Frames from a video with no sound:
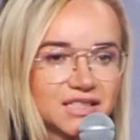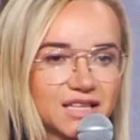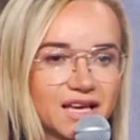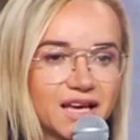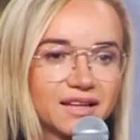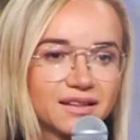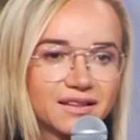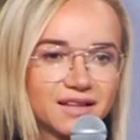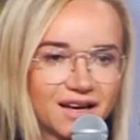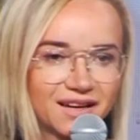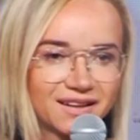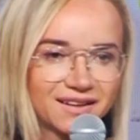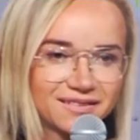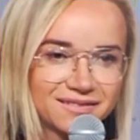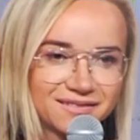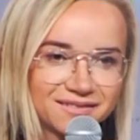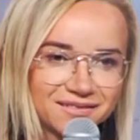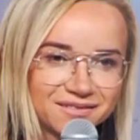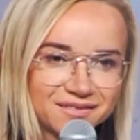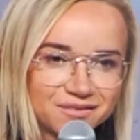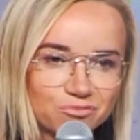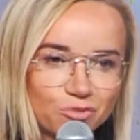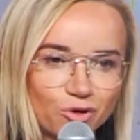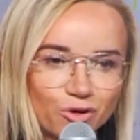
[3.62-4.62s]

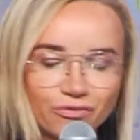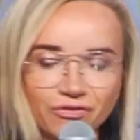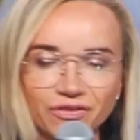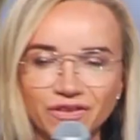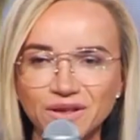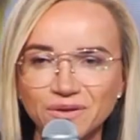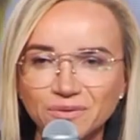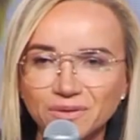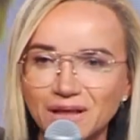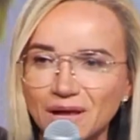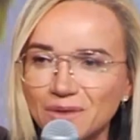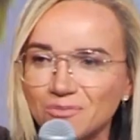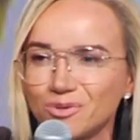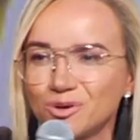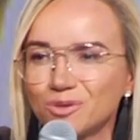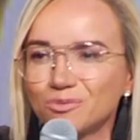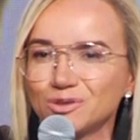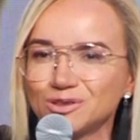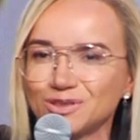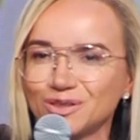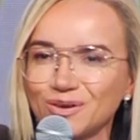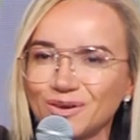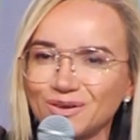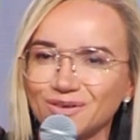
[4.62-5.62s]
asciendan, por fin la
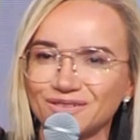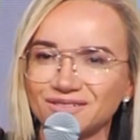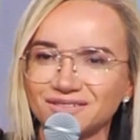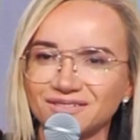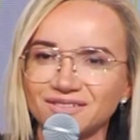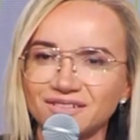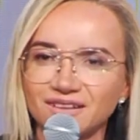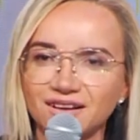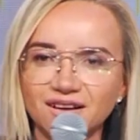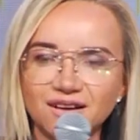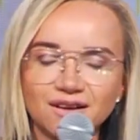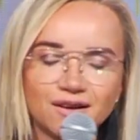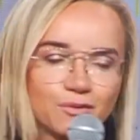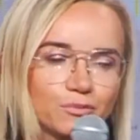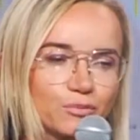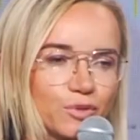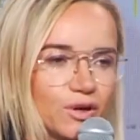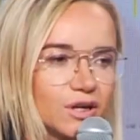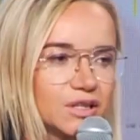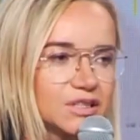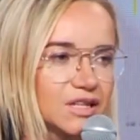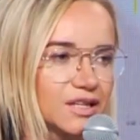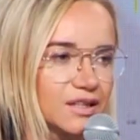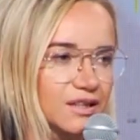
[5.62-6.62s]
promoción,
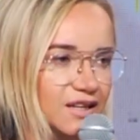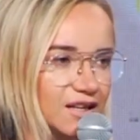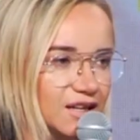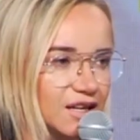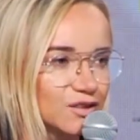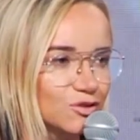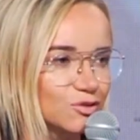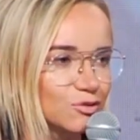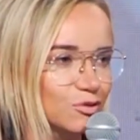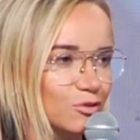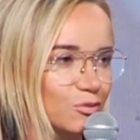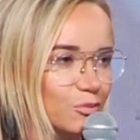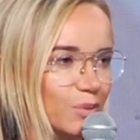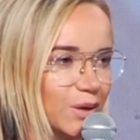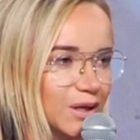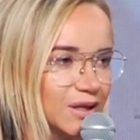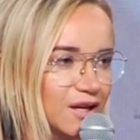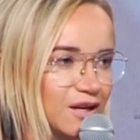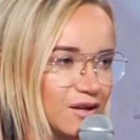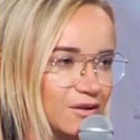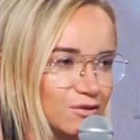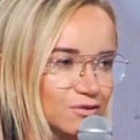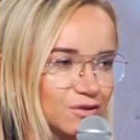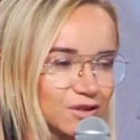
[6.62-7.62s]
pero ascienden a tu
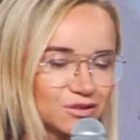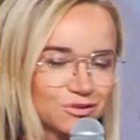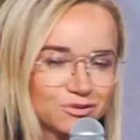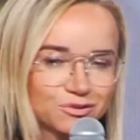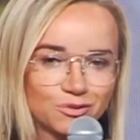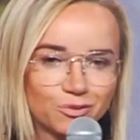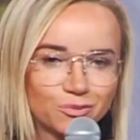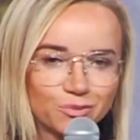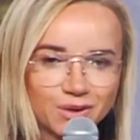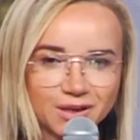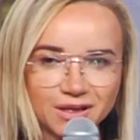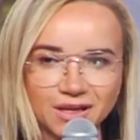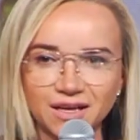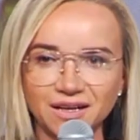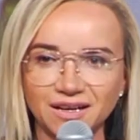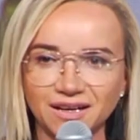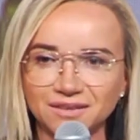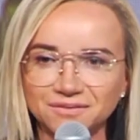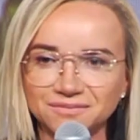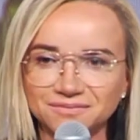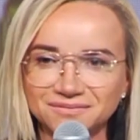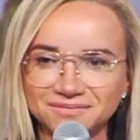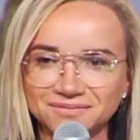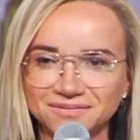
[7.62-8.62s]
compañero o a tu
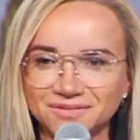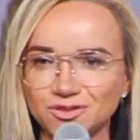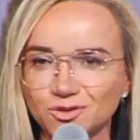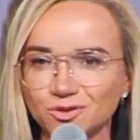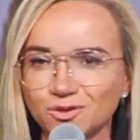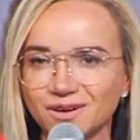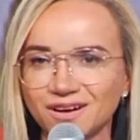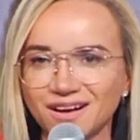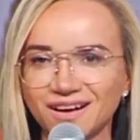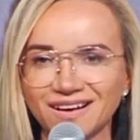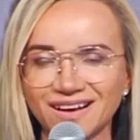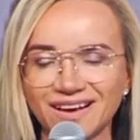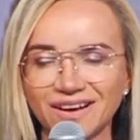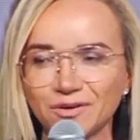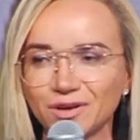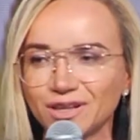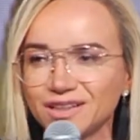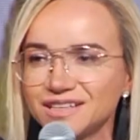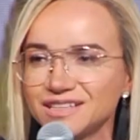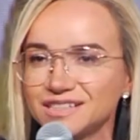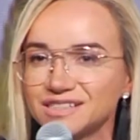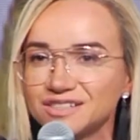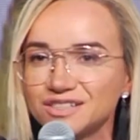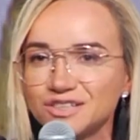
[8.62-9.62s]
compañera. Tú, qué
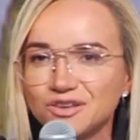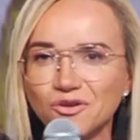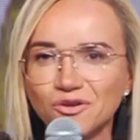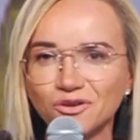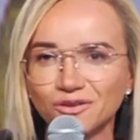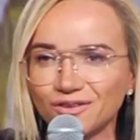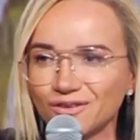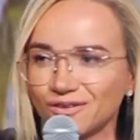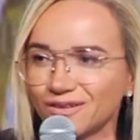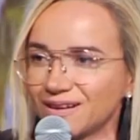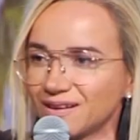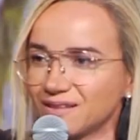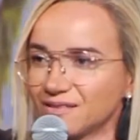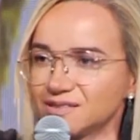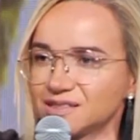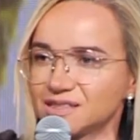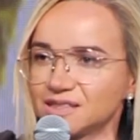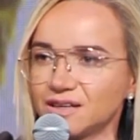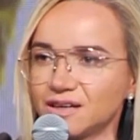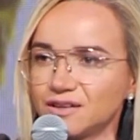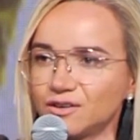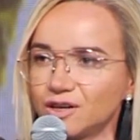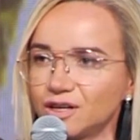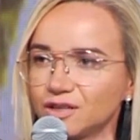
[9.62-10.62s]
bendición lo que yo
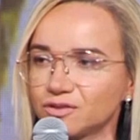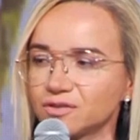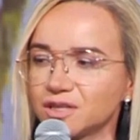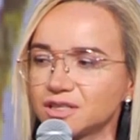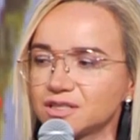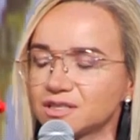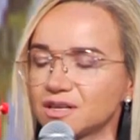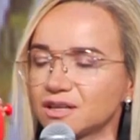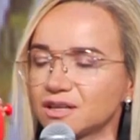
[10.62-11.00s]
estaba orando al